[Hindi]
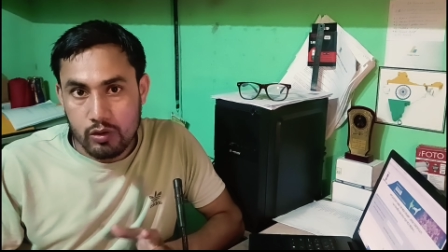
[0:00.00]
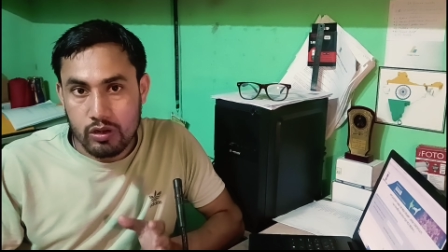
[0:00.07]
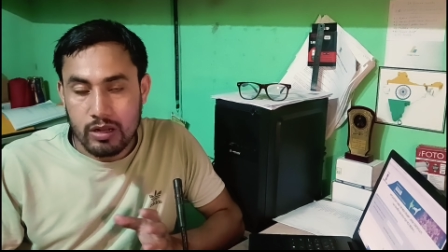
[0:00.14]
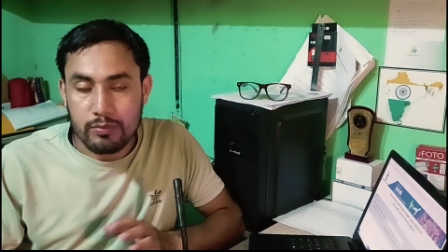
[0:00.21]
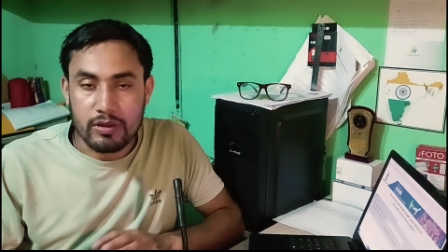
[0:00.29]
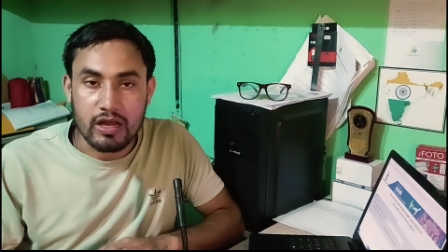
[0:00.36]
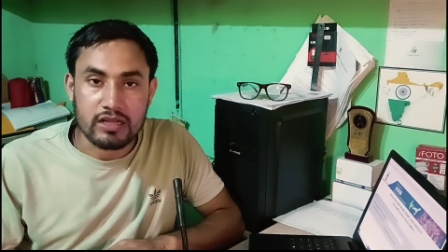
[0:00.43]
आएगा
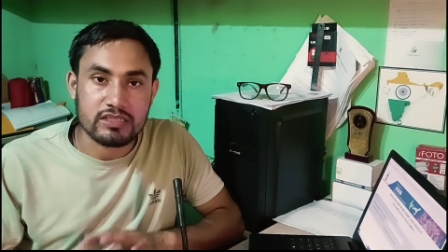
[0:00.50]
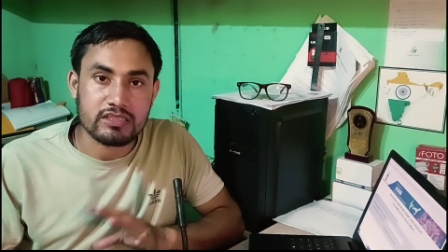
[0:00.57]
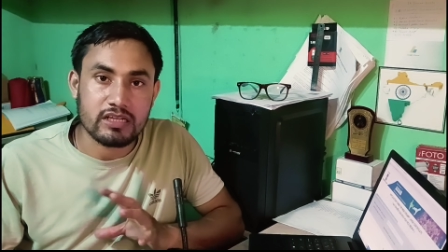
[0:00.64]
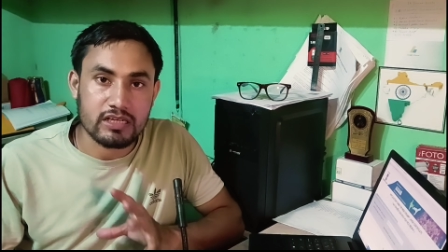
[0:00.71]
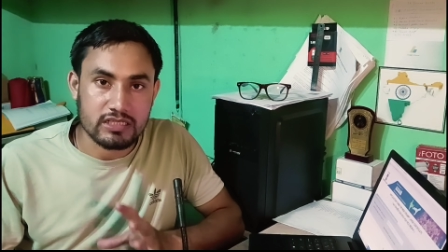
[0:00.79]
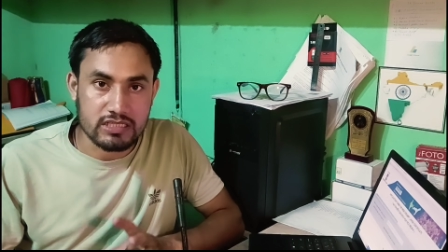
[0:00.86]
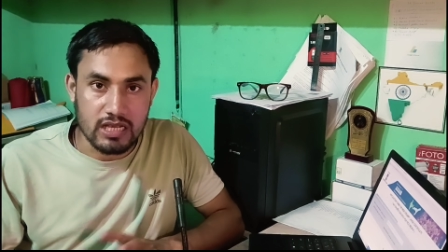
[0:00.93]
और आप अच्छे
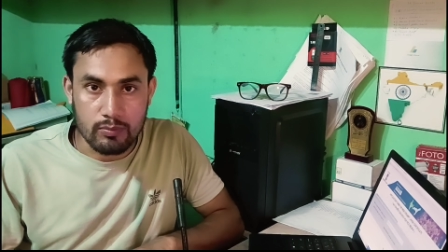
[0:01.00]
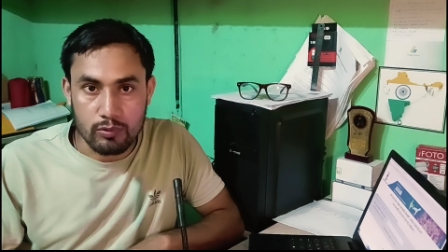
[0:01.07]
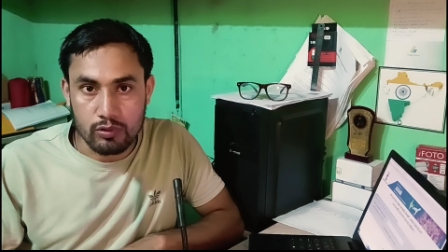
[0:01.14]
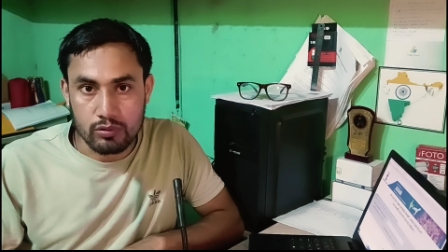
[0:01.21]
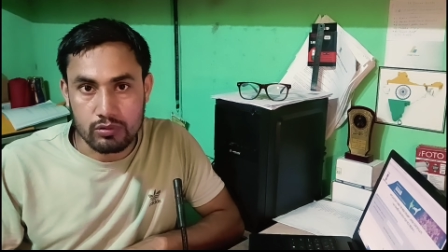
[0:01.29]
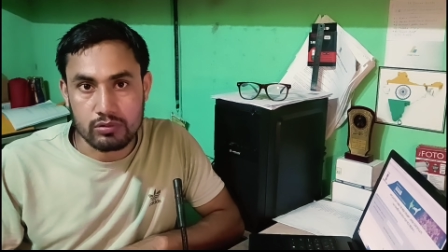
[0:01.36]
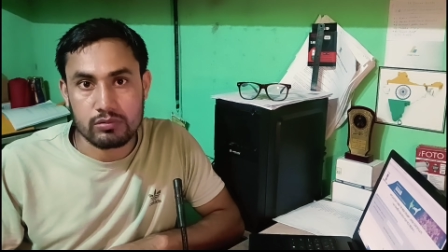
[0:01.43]
तरीके से
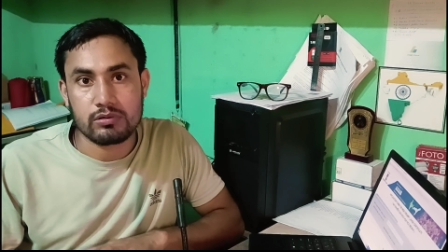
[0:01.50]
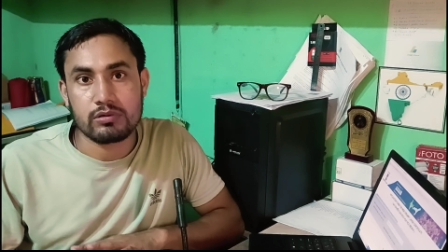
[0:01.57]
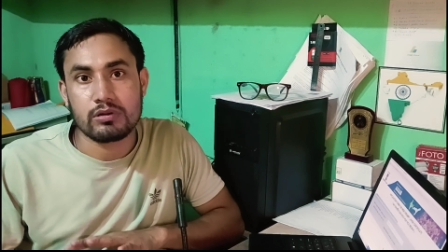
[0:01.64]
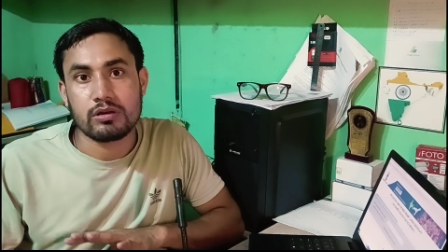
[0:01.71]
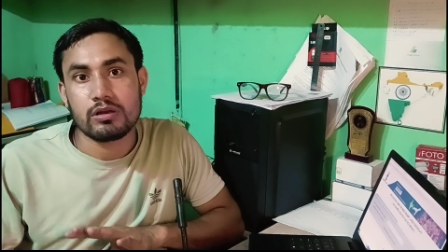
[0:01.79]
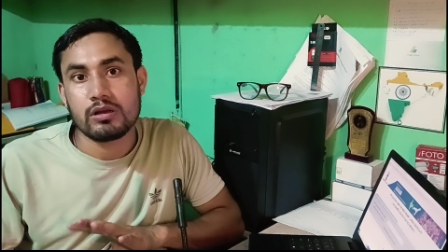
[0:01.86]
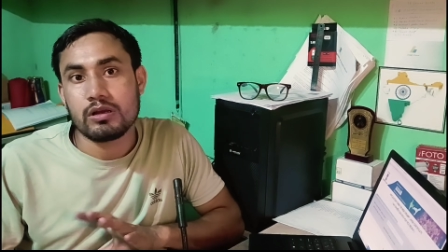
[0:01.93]
आप लोग
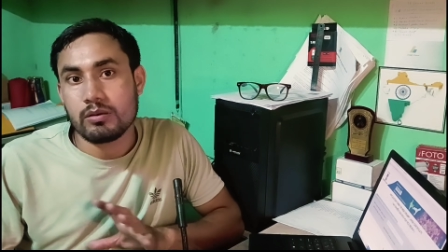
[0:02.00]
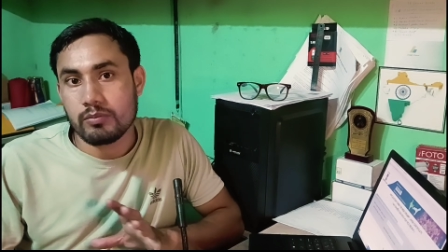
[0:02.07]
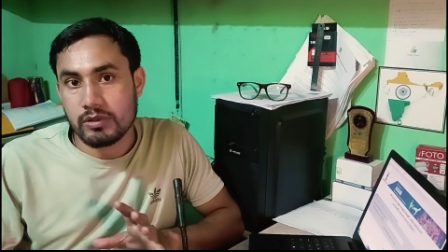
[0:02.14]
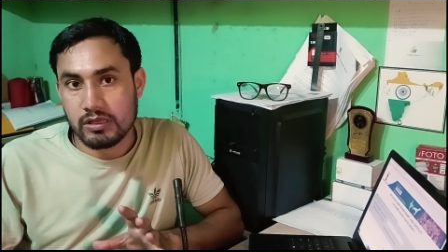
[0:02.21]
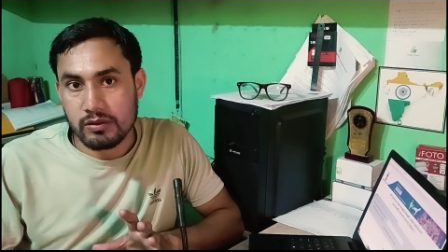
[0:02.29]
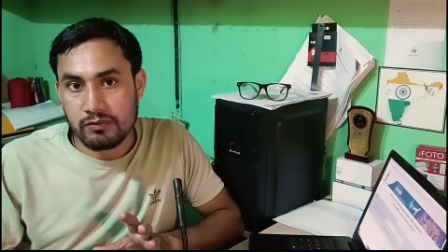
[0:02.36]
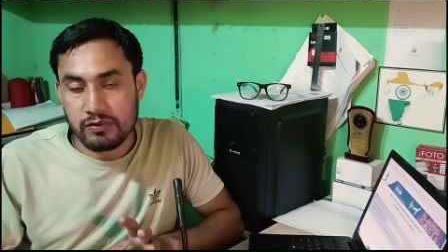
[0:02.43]

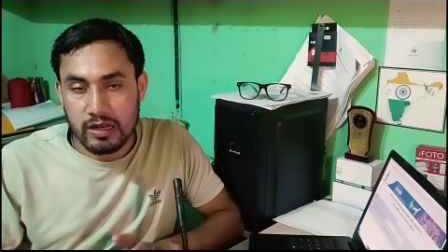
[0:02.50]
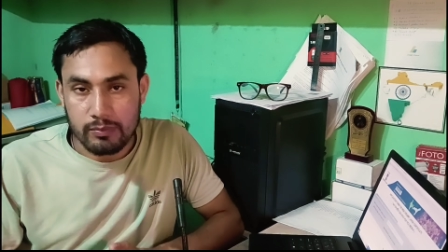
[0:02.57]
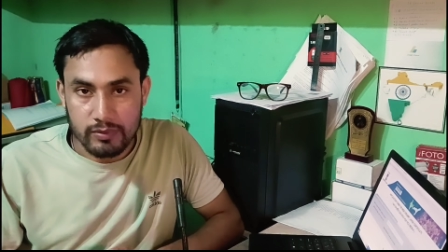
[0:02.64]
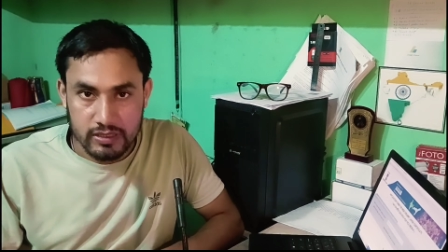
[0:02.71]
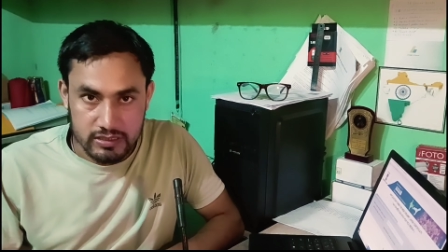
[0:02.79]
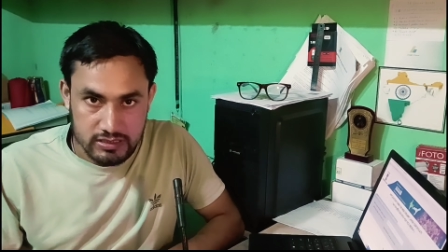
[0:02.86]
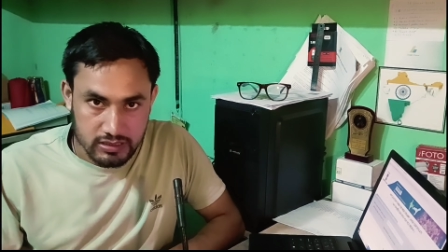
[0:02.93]
मतलब
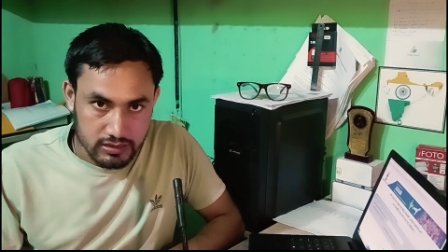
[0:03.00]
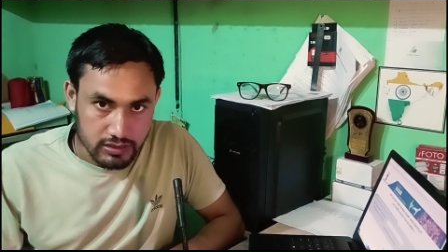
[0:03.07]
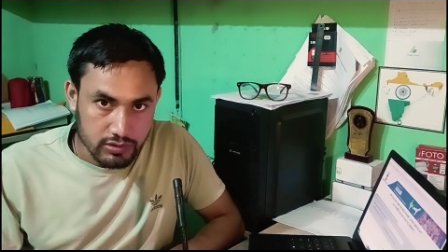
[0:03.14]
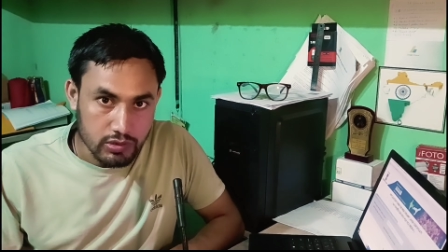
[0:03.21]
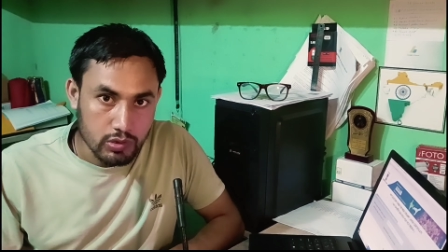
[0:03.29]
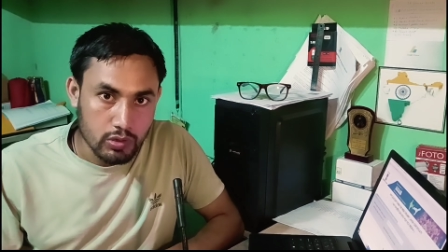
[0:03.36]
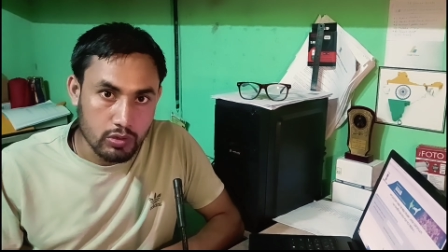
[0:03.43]
फिलअप कर
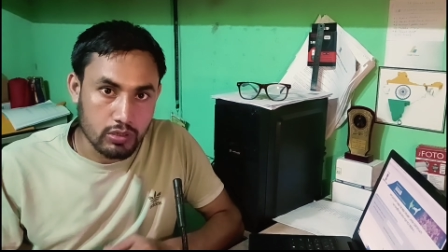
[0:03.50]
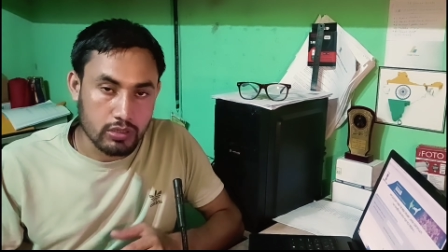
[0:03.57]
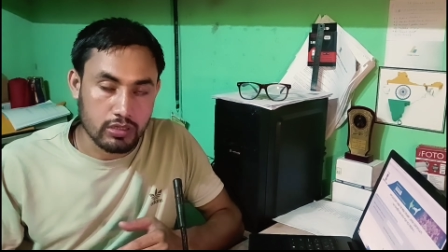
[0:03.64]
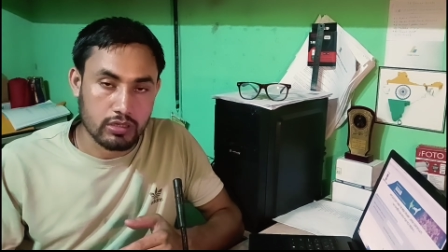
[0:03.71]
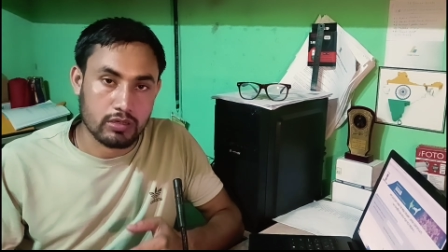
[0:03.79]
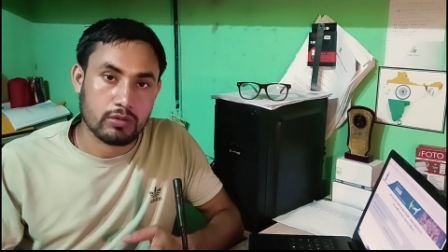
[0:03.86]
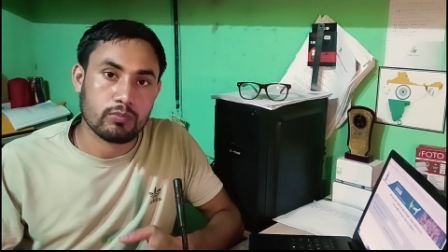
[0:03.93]
सकते हो और